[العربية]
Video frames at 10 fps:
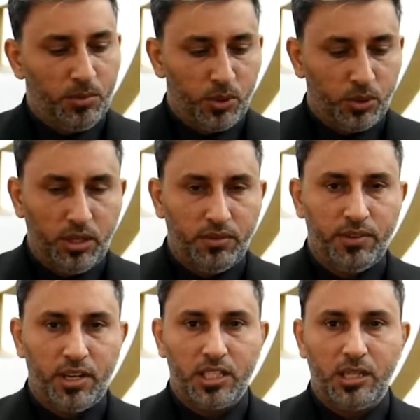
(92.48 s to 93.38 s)
موجودين في
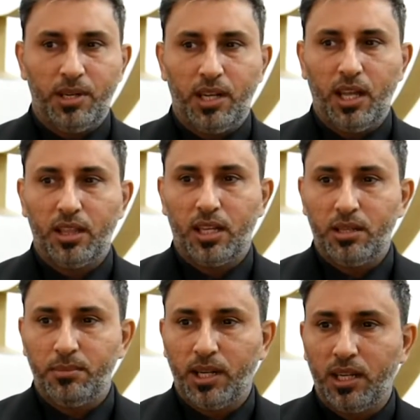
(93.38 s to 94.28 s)
فرع الجبل
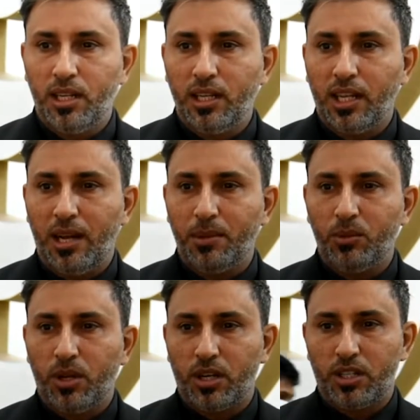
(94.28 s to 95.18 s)
الأخضر من خلال إقامة
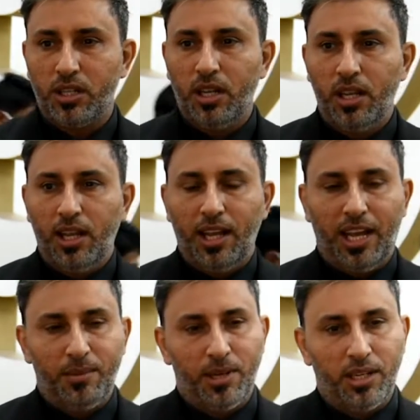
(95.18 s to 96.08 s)
ورش
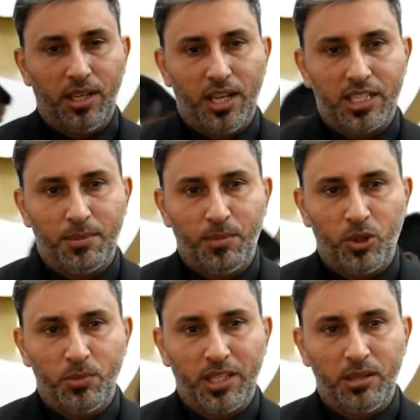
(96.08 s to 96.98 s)
عمل خاصة
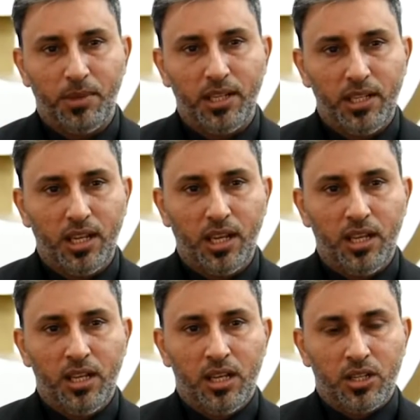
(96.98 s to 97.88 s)
بالمنظومات المالية
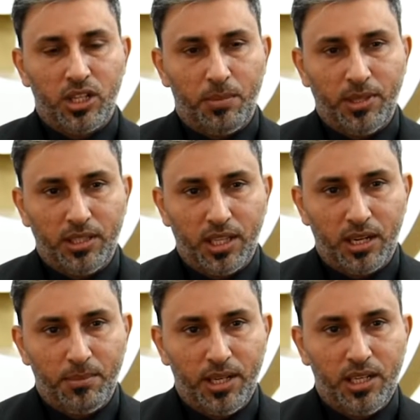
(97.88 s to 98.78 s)
صحبة
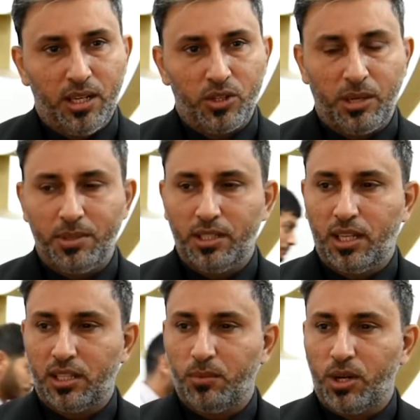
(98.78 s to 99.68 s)
إدارة المالية وصحبة
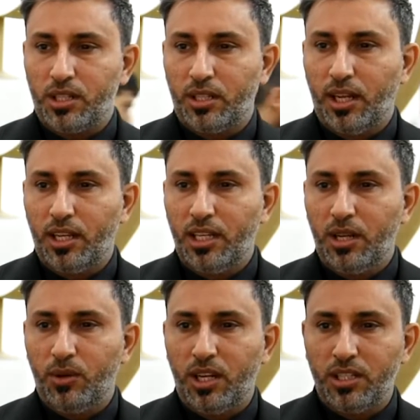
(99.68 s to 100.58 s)
إدارة المراجعة
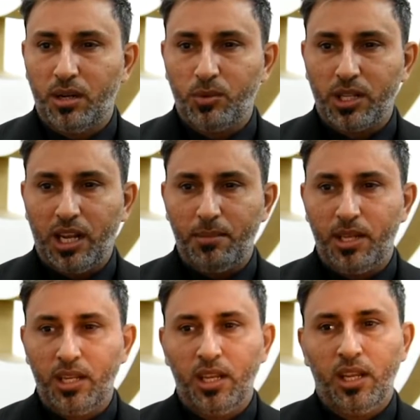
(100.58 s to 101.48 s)
الداخلية واللجنة
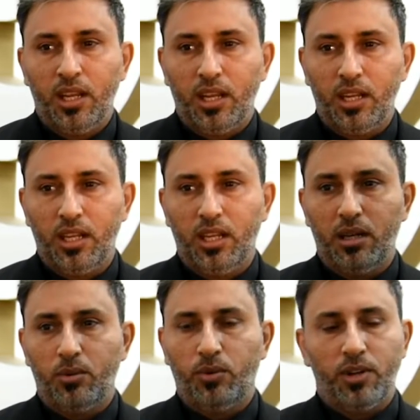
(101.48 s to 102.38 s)
المصاحبة
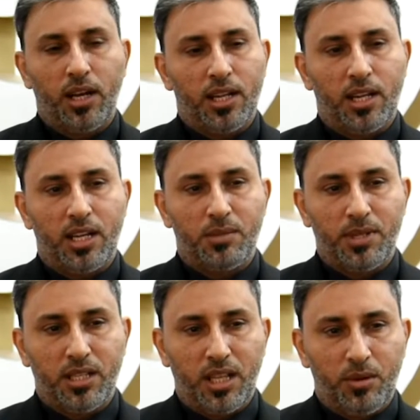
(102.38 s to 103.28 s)
آه، وفق قرار رئيس
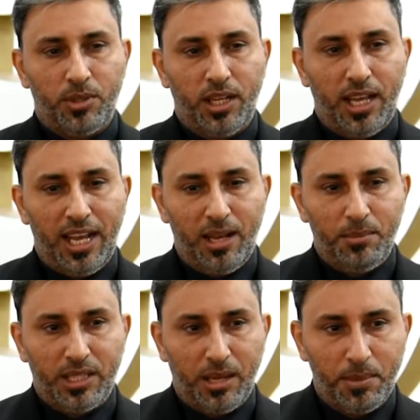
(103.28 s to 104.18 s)
مجلس الإدارة والمدير
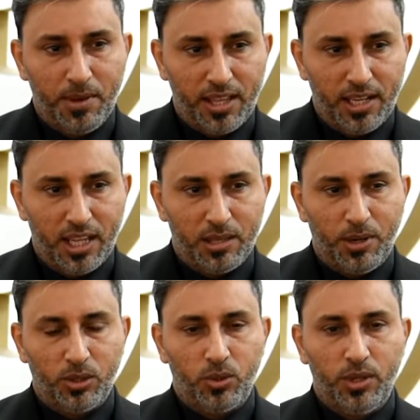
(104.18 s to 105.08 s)
العام بتعميم هذه الأنظمة
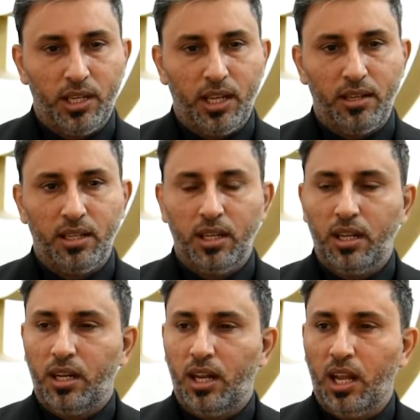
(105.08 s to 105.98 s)
الإلكترونية
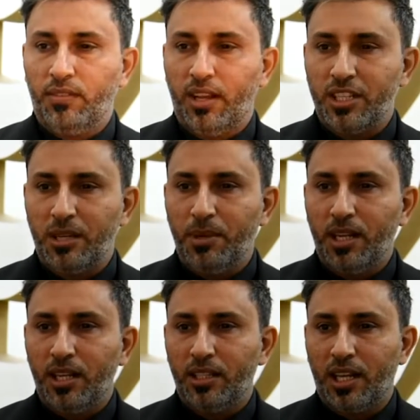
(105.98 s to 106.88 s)
لا يخفى على
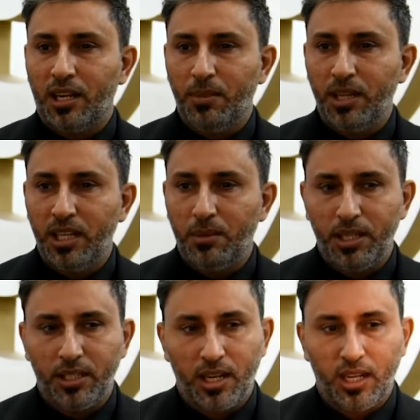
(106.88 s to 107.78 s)
الجميع أن الإدارة المالية من
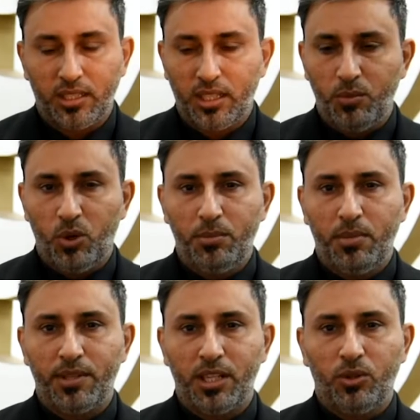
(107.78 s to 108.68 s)
الإدارات
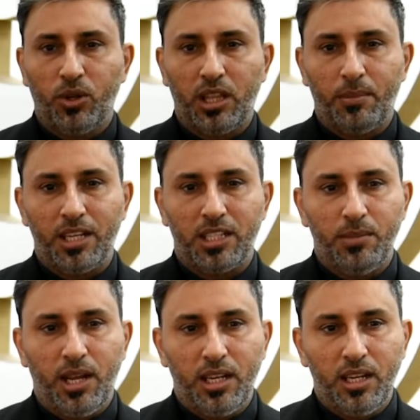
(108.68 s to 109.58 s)
المهمة بصندوق الضمان
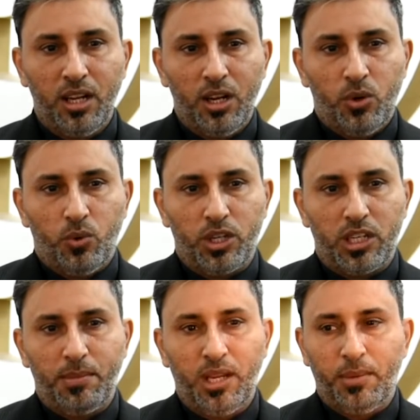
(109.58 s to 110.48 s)
الاجتماعي
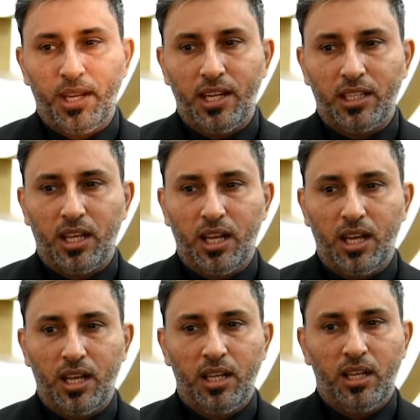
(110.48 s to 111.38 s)
وجميع
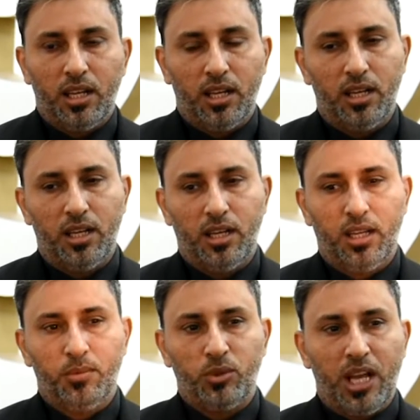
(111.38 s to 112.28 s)
بياناتها
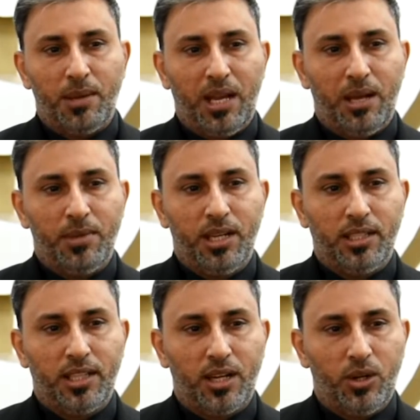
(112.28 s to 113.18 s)
آه، متابعة من
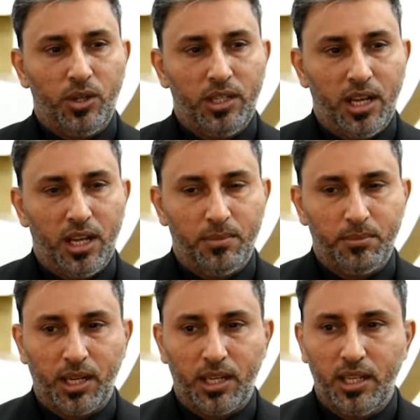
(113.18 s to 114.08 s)
الإدارة العليا
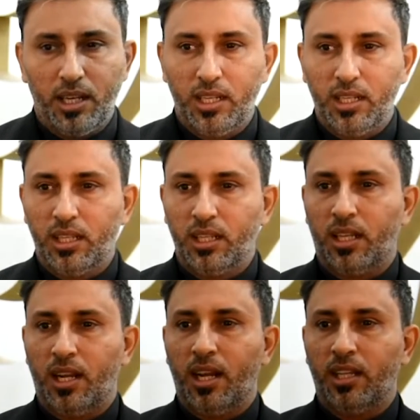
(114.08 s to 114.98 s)
من خلال
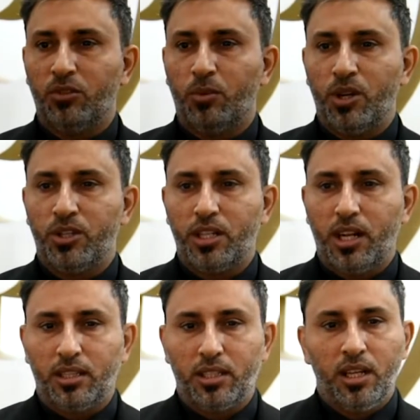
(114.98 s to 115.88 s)
قراءات
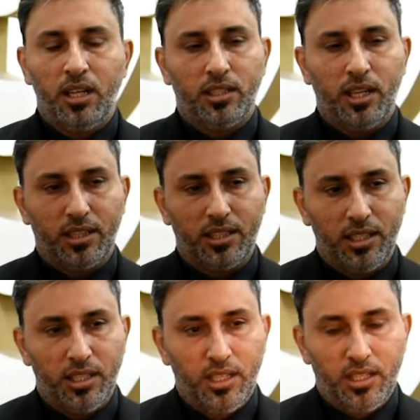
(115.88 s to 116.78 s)
ومؤشرات
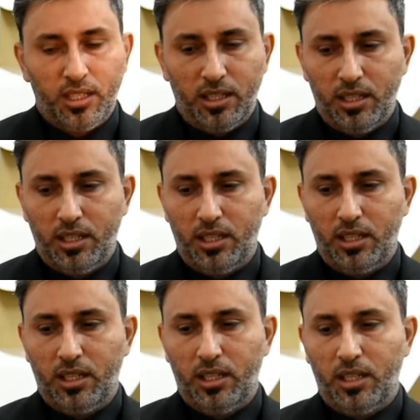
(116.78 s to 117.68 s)
تعطي
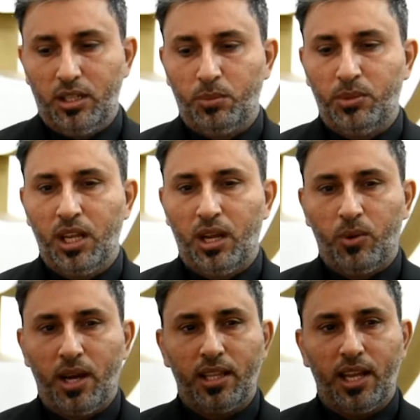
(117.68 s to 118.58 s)
آه، نبذة
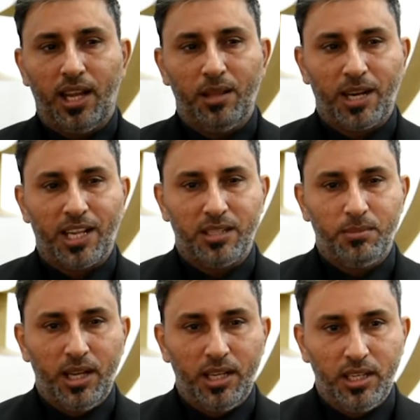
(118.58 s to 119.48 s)
واضحة على المركز
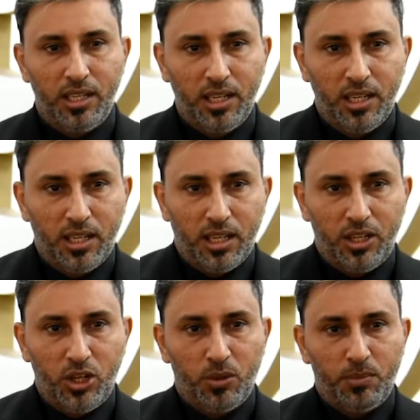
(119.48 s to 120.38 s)
المالي
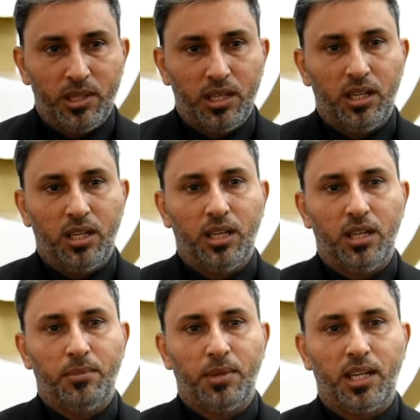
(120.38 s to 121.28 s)
اليوم
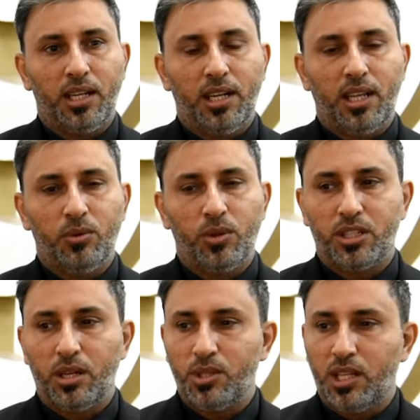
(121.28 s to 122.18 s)
آه، من خلال هذه
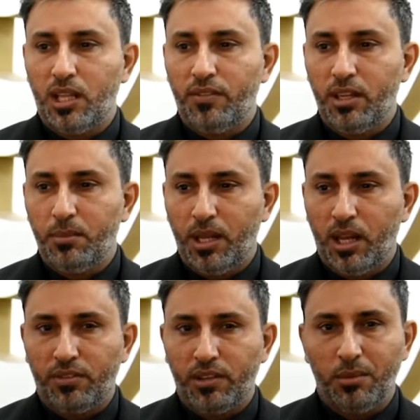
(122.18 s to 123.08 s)
الورشة مستهدفين
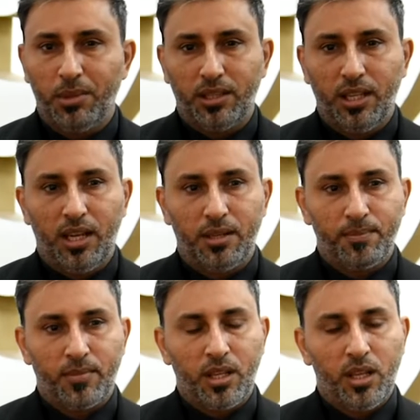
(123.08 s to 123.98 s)
بها البطنان
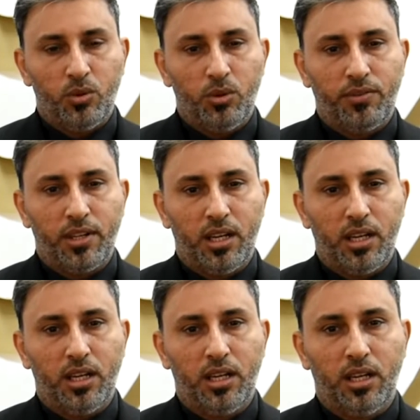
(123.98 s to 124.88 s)

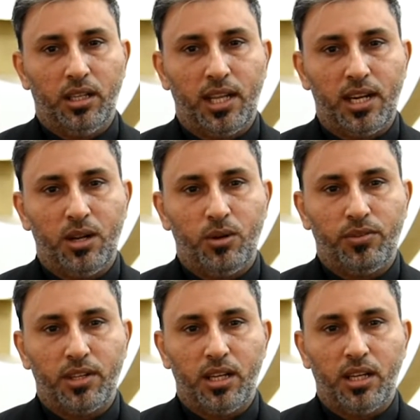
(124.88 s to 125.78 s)
وفرع آه، درنا
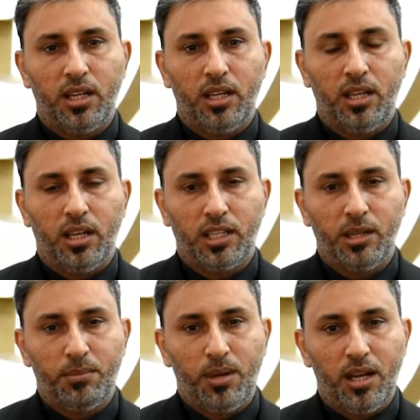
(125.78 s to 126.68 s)
وفرع
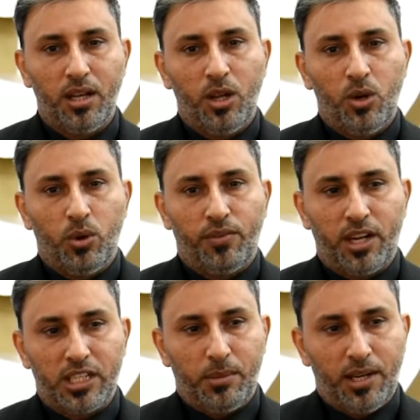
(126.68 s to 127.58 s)
القبة
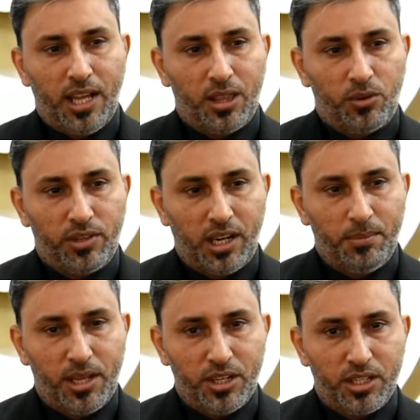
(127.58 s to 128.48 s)
وفرع جبل الأخضر وفرع
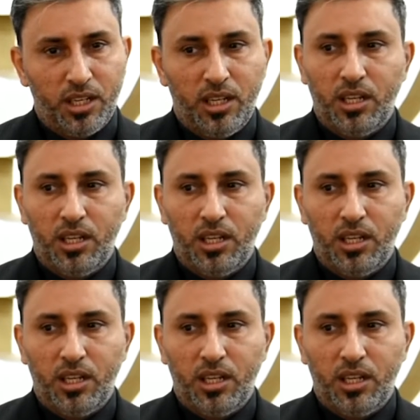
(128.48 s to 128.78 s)
المرج